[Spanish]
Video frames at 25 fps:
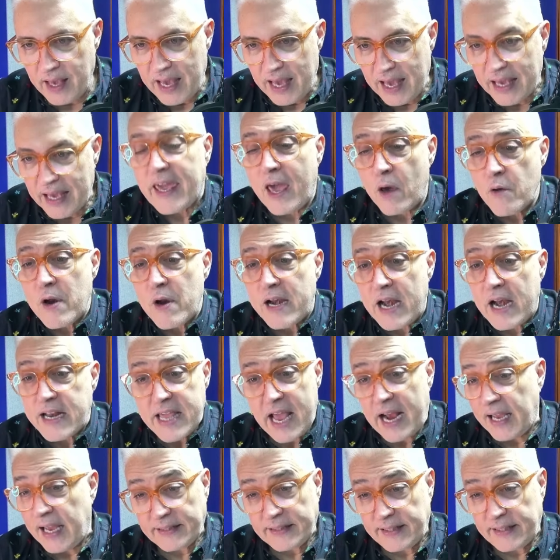que es una energía
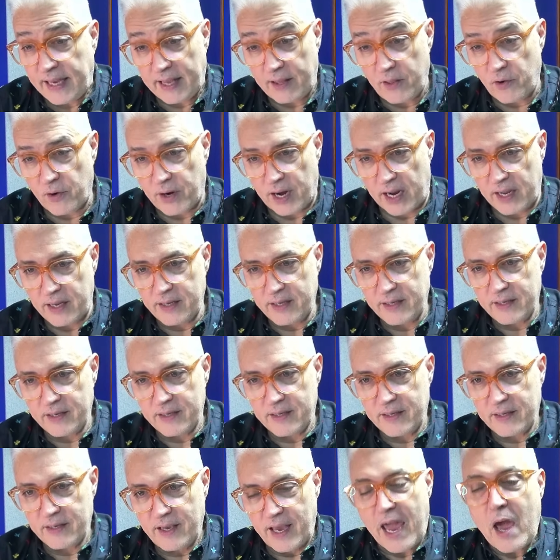castigadora
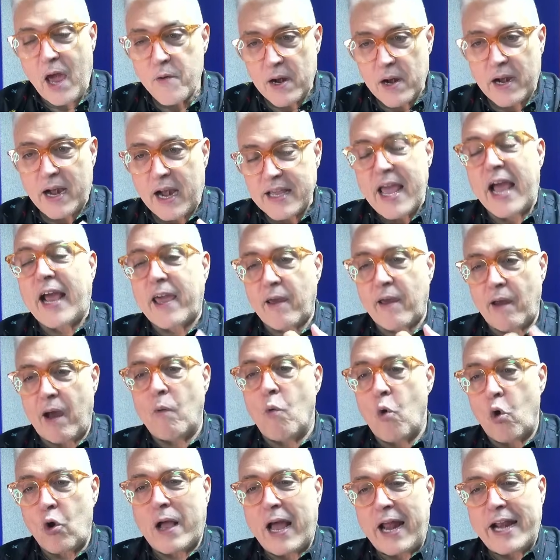es una energía que va a
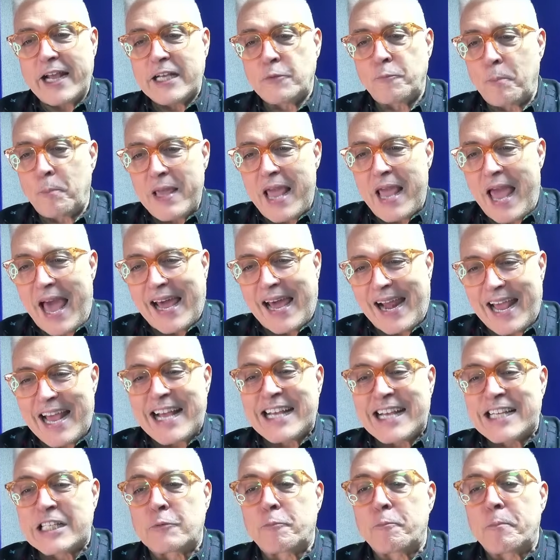buscar expiar,
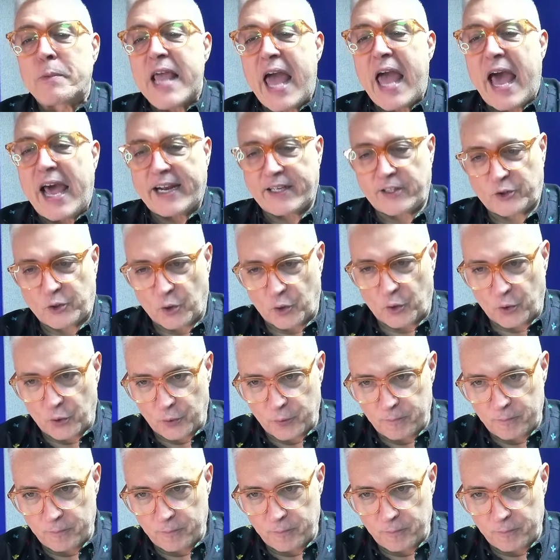todo.